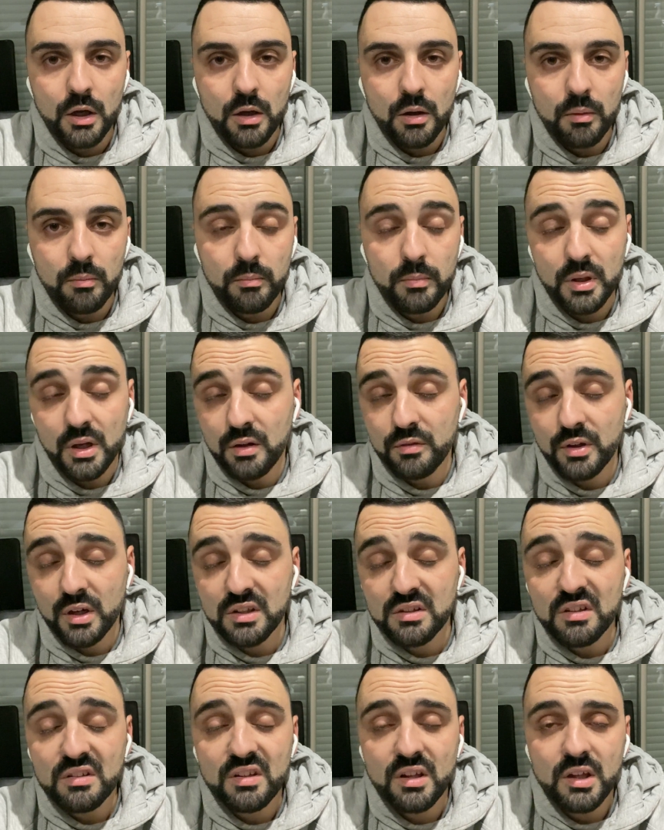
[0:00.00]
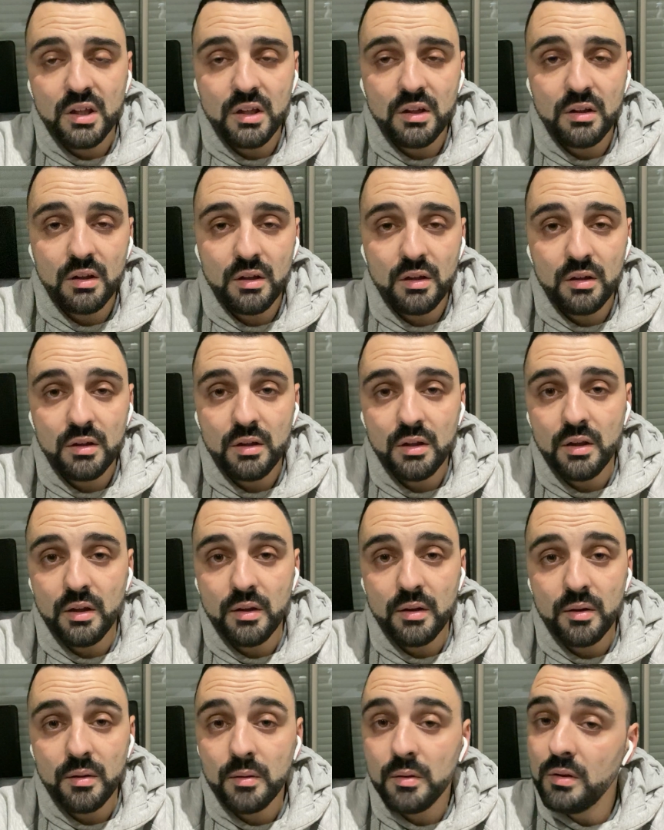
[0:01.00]
Mais la vérité, c'est qu'il
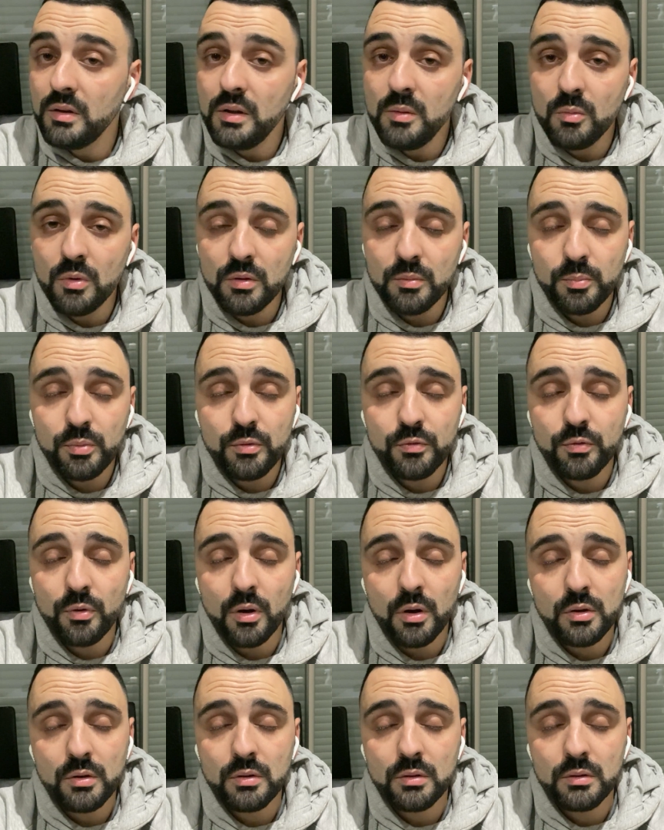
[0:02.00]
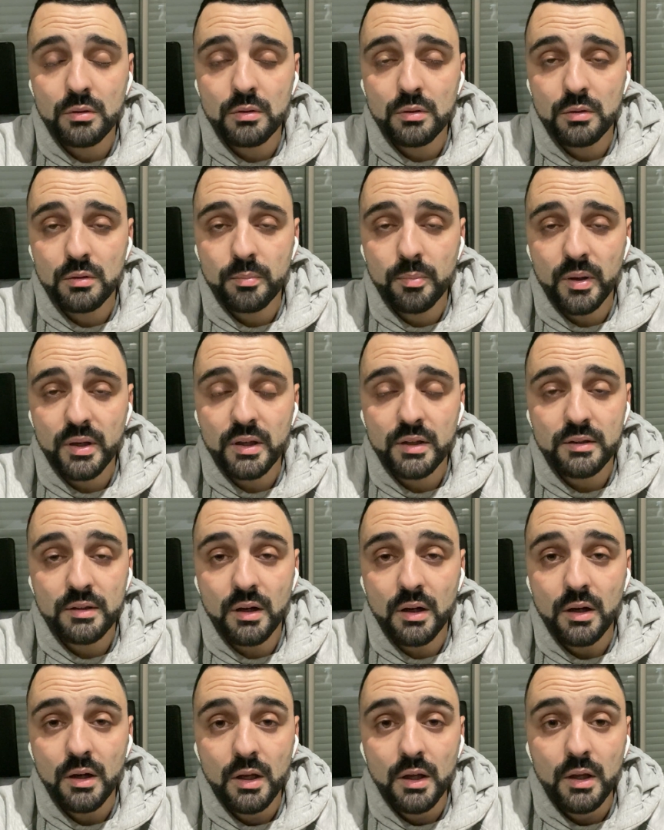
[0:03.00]
n'est ni moins plus fort que
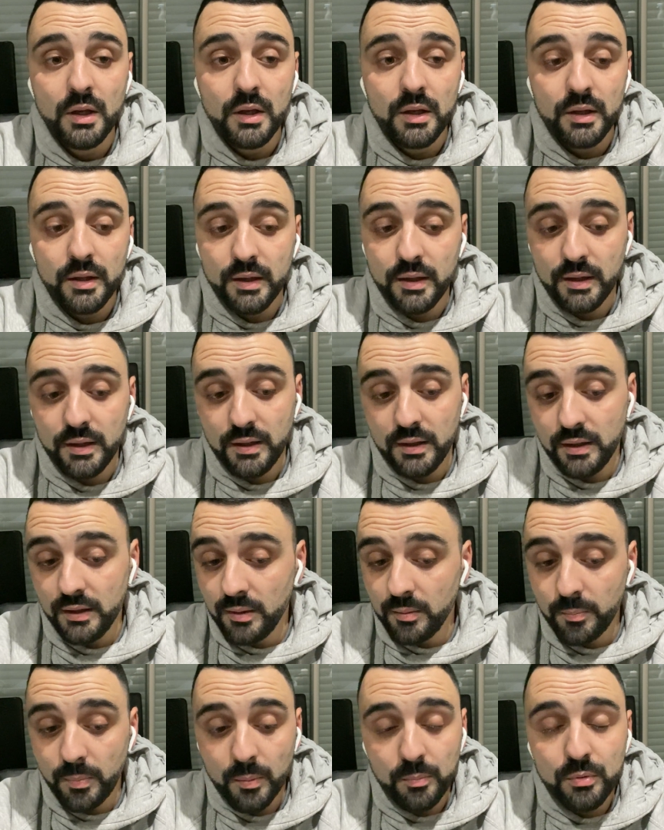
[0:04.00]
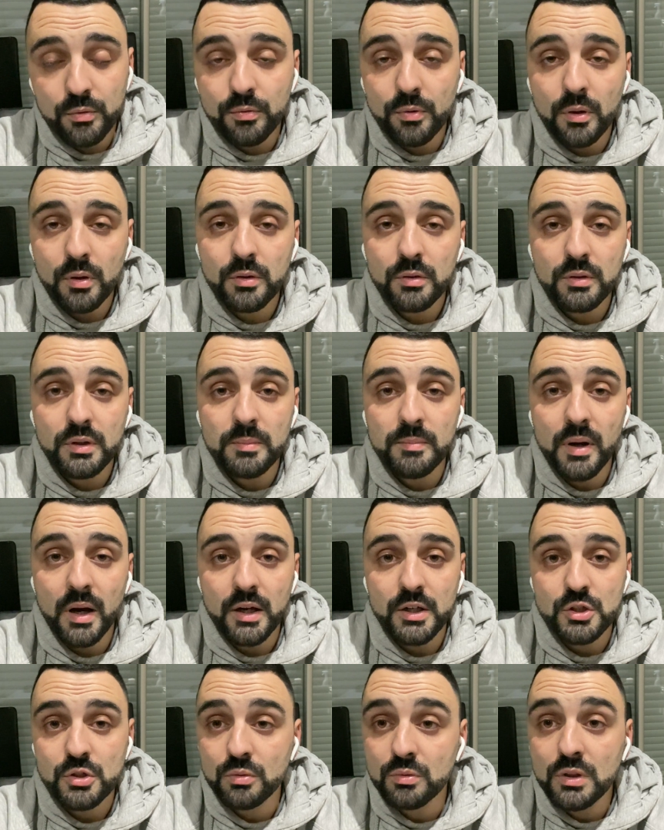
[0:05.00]
Paqueta et il n'est pas plus fort que
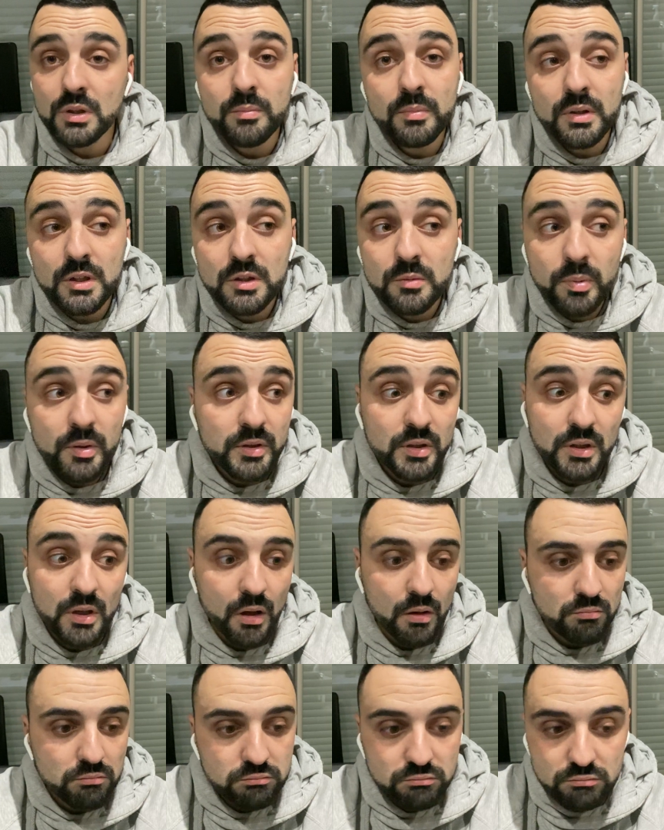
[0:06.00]
Guimarães, donc il ne mérite pas d'être là,